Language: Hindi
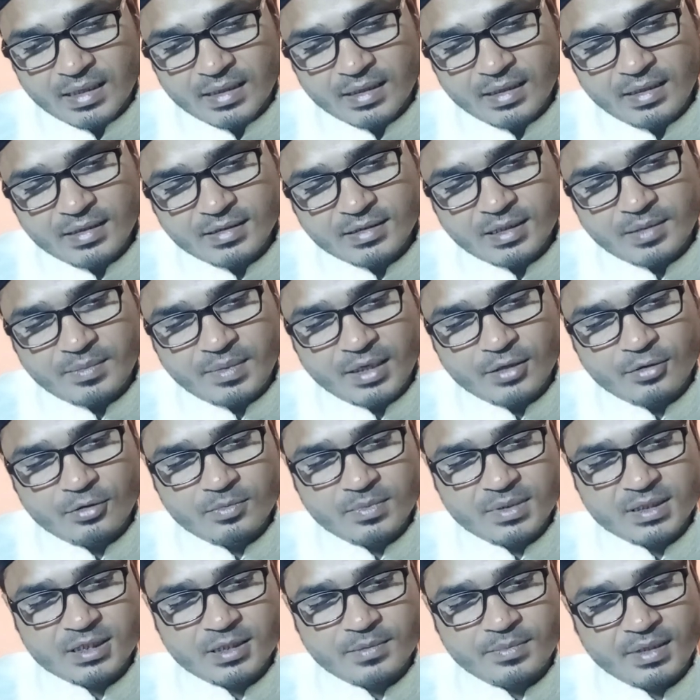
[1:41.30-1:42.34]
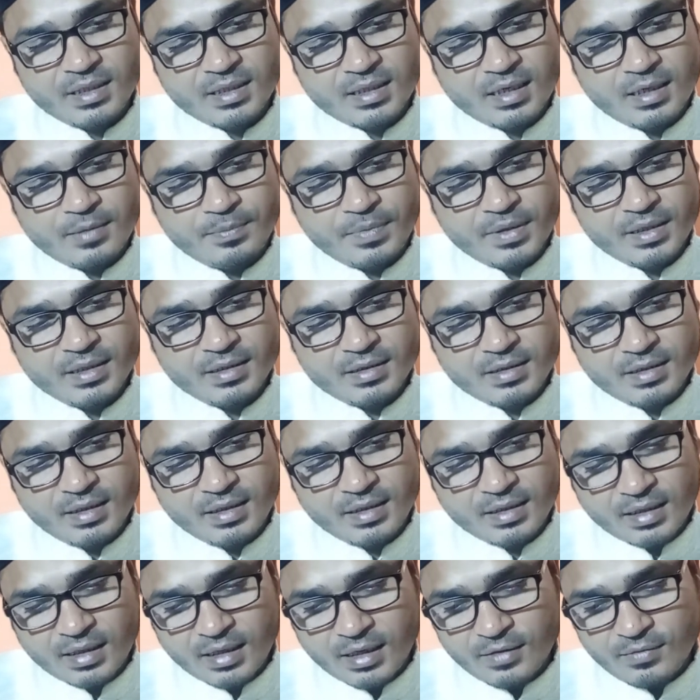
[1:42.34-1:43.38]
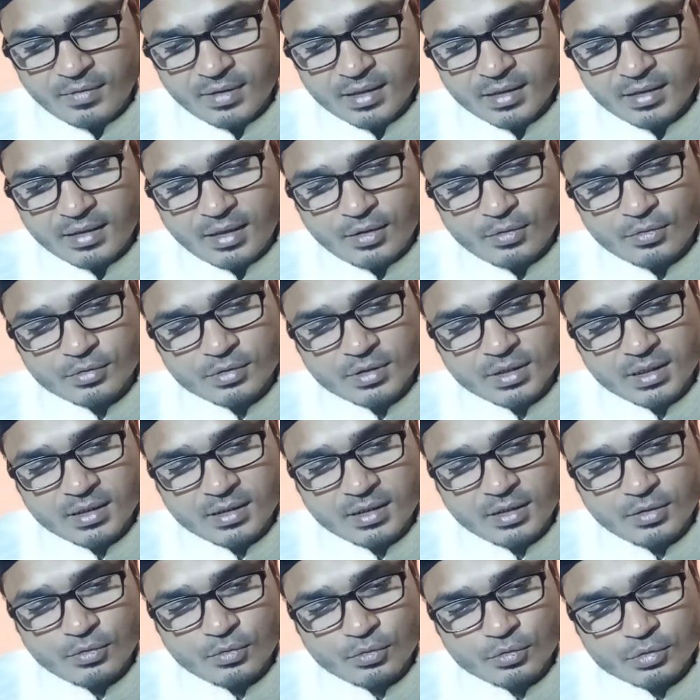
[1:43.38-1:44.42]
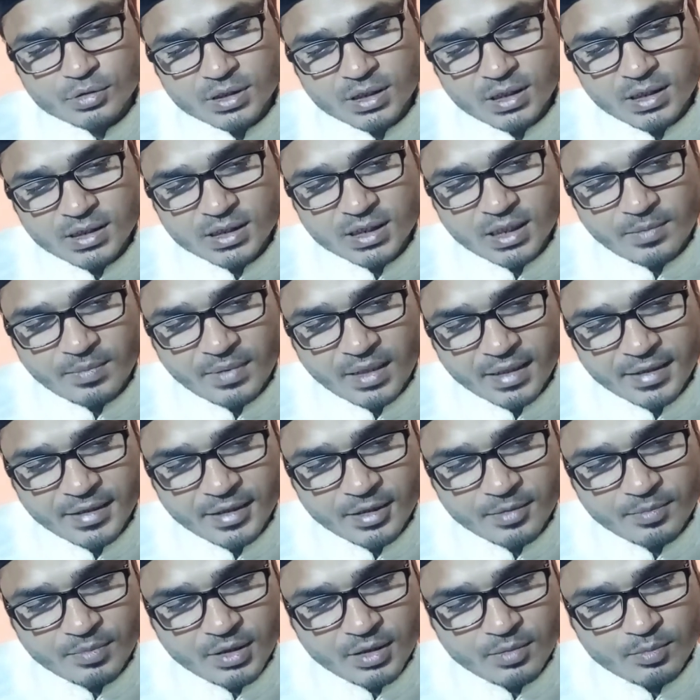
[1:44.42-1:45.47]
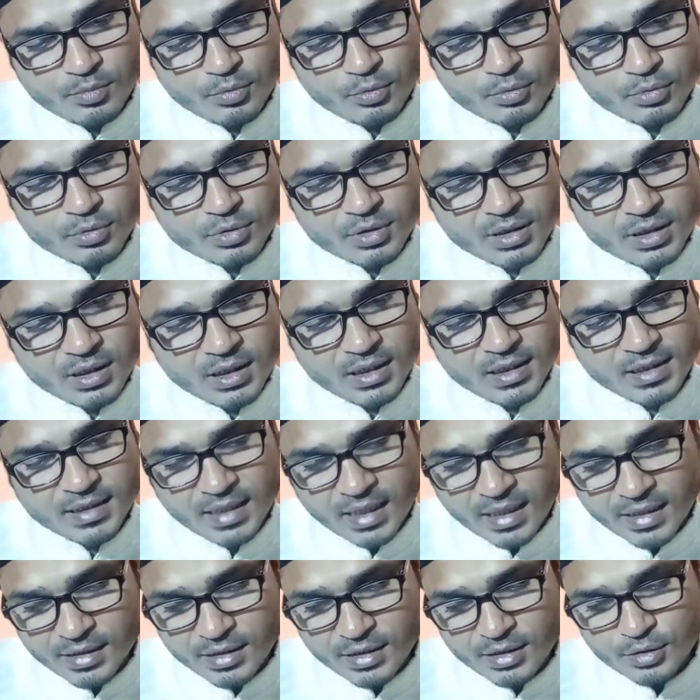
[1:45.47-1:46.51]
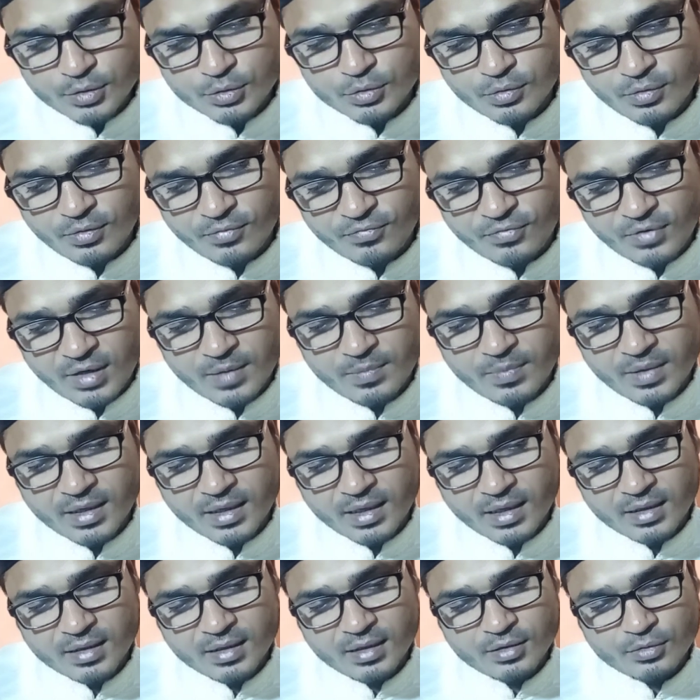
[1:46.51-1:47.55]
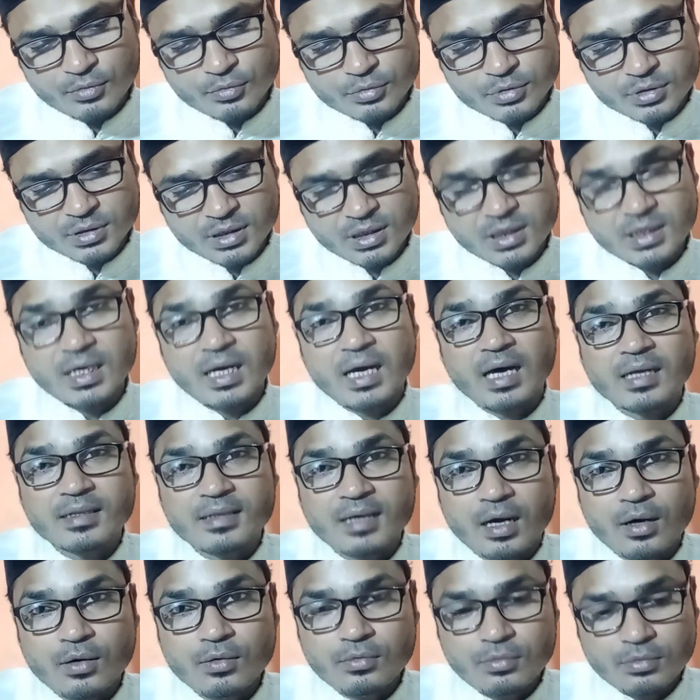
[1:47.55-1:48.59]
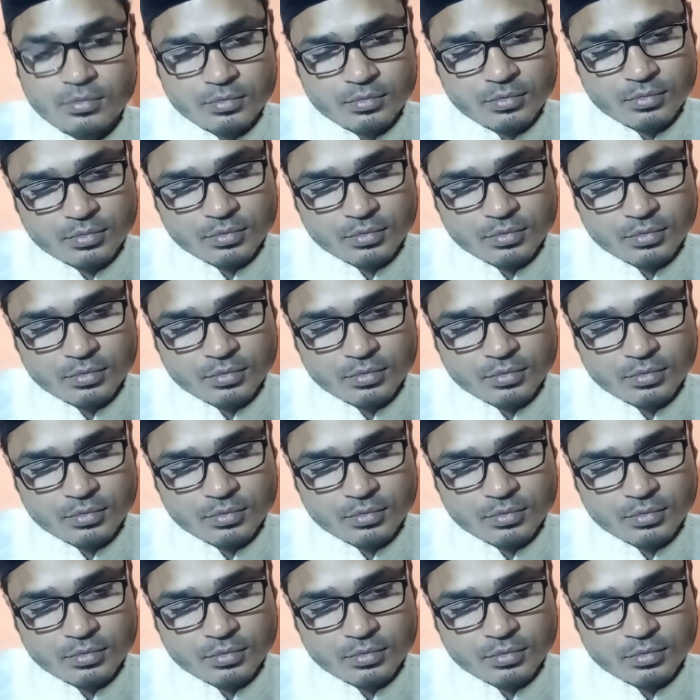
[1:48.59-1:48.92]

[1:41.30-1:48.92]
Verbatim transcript: अगले ज़मानों में जब लिखा पढ़ी की लिखावट ना होती थी उसी ज़माने में मूर्ति यानी जुल्फ़ा बनाकर उसकी अदाओं